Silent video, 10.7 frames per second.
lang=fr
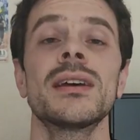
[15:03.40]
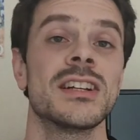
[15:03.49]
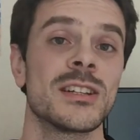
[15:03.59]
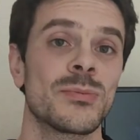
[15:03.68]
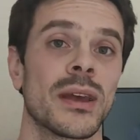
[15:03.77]

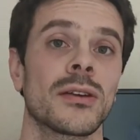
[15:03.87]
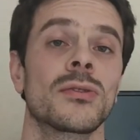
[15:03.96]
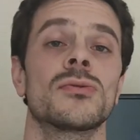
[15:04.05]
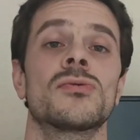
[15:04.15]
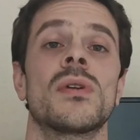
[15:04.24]
J'espère
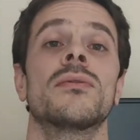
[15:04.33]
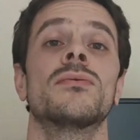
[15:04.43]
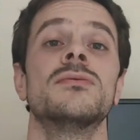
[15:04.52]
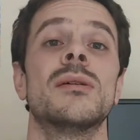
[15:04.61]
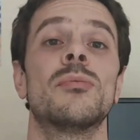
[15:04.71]
que cela
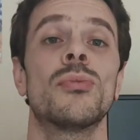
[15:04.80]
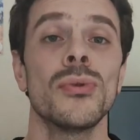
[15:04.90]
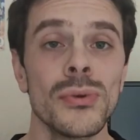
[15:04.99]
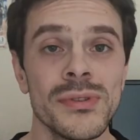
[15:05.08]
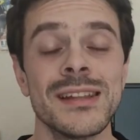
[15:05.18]
vous a
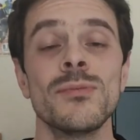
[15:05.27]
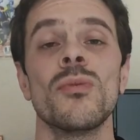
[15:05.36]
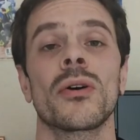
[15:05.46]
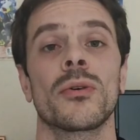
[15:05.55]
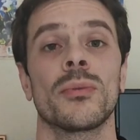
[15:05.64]
plu.
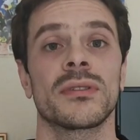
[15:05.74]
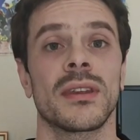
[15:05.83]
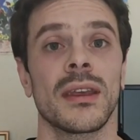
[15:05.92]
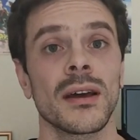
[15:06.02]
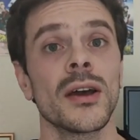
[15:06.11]
Dites-moi en
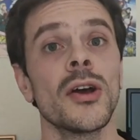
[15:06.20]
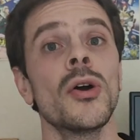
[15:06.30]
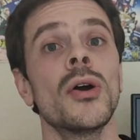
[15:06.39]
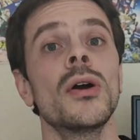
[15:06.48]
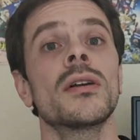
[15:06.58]
commentaire
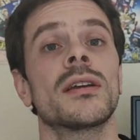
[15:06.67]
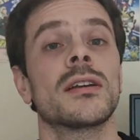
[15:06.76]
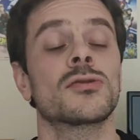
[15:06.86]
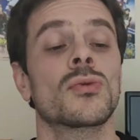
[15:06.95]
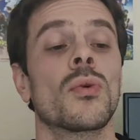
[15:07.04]

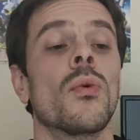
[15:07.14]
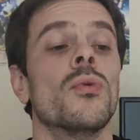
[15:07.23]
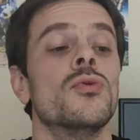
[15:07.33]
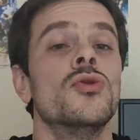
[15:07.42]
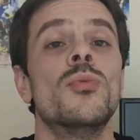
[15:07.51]
qu'est-ce que
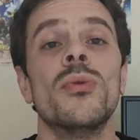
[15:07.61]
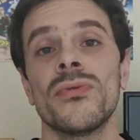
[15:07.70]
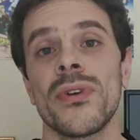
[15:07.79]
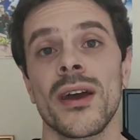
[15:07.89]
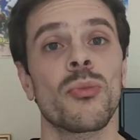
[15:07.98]
je peux
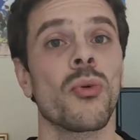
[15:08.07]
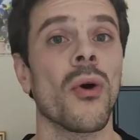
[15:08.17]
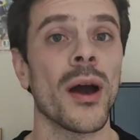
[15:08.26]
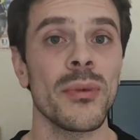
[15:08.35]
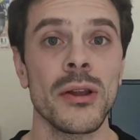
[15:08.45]
faire
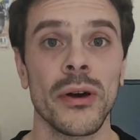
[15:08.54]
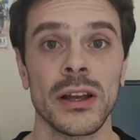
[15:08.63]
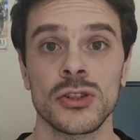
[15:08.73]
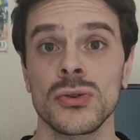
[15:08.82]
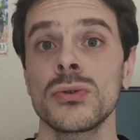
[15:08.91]
pour améliorer
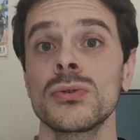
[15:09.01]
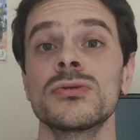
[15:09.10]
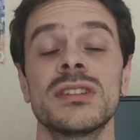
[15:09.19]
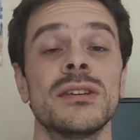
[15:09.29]
les choses.